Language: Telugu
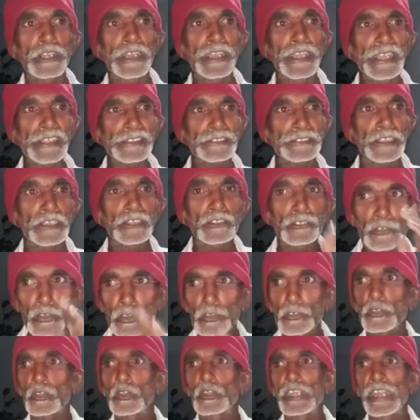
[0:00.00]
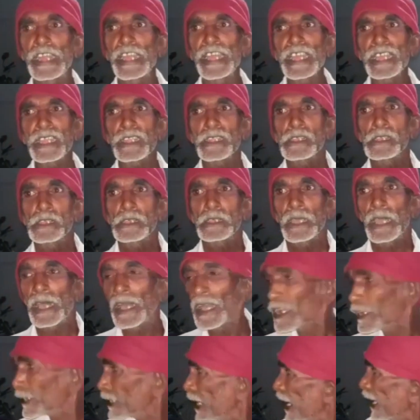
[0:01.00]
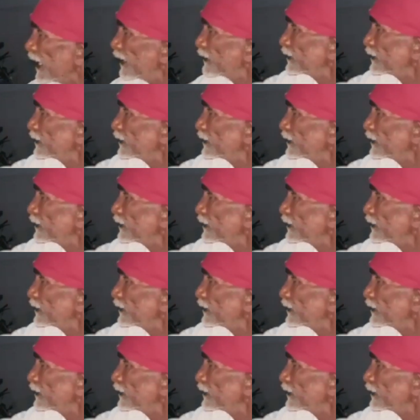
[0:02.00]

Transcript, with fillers: లేడీస్ చూడలే జెంట్స్ చూడలే